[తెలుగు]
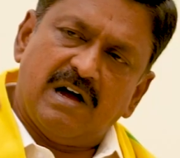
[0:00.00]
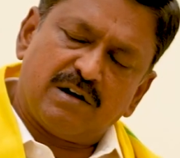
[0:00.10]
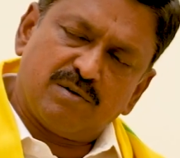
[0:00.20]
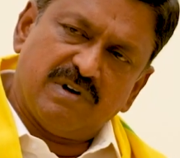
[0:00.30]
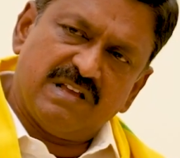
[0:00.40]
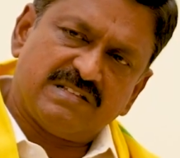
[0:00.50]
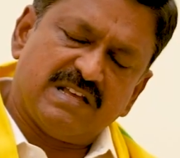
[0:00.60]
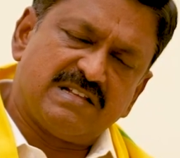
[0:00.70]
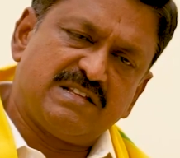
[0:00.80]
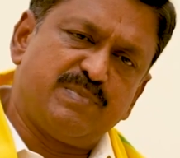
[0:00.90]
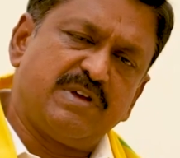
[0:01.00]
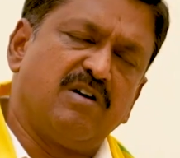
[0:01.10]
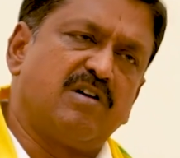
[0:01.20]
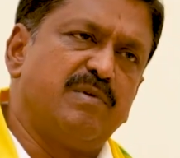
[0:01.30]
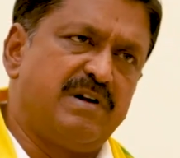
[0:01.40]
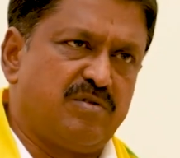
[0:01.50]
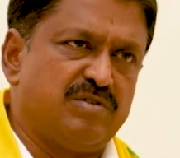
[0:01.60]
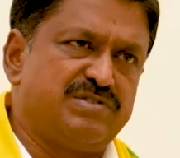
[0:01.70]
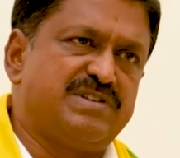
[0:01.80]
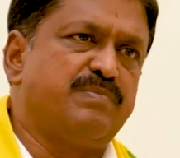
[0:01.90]
అటు వైఎస్ఆర్సీపీ గవర్నమెంట్ని
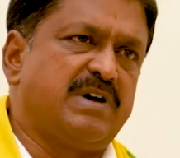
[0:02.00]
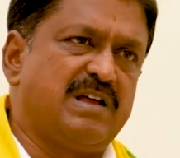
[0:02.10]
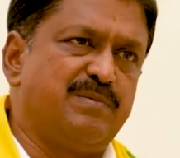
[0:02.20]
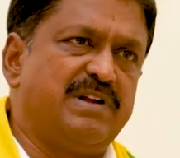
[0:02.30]
కొంచెం పక్కన